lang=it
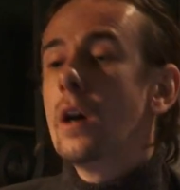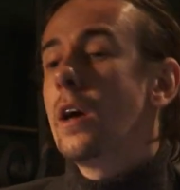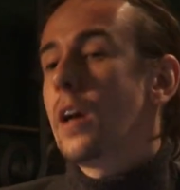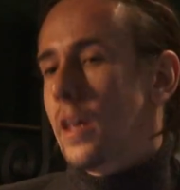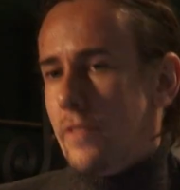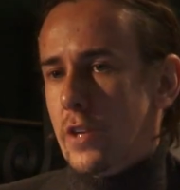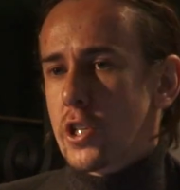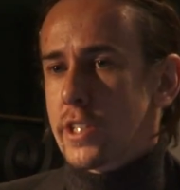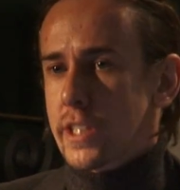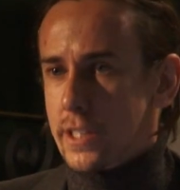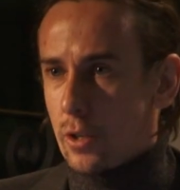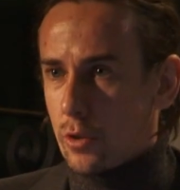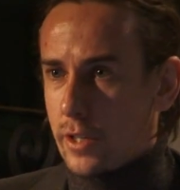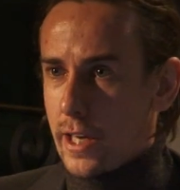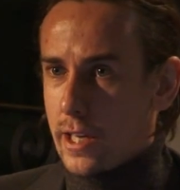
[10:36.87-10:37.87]
Invece ci era
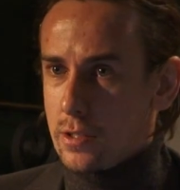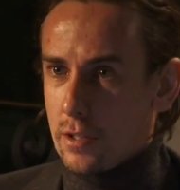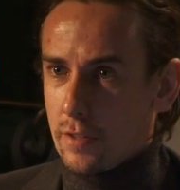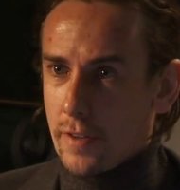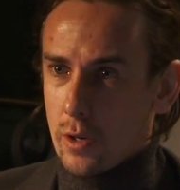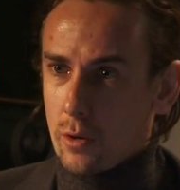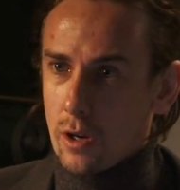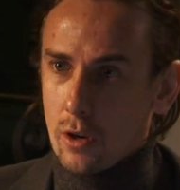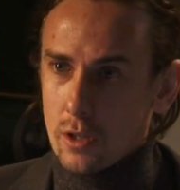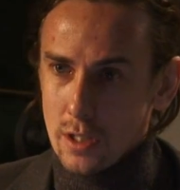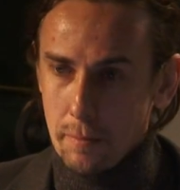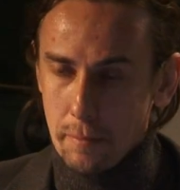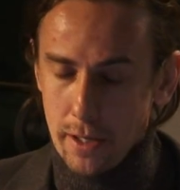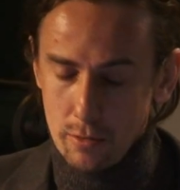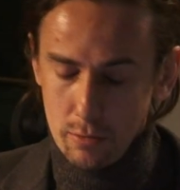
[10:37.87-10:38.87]
stato chiesto di fare una cosa
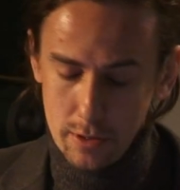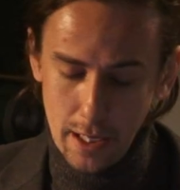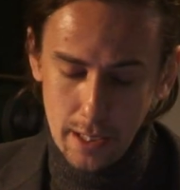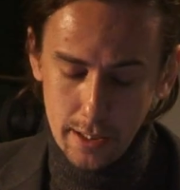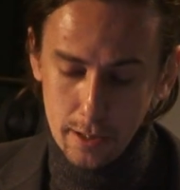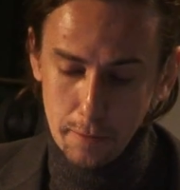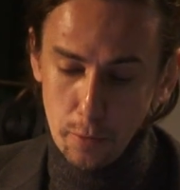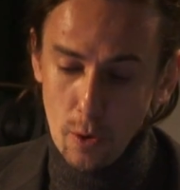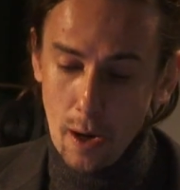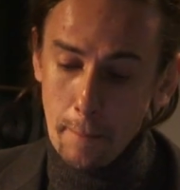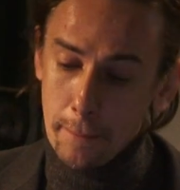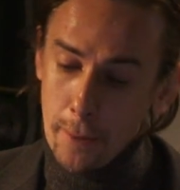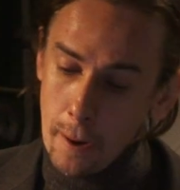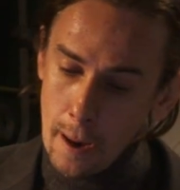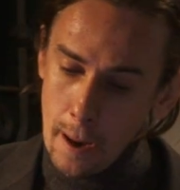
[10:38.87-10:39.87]
per un target più
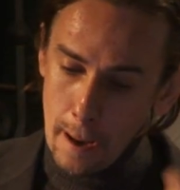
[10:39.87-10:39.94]
ampio.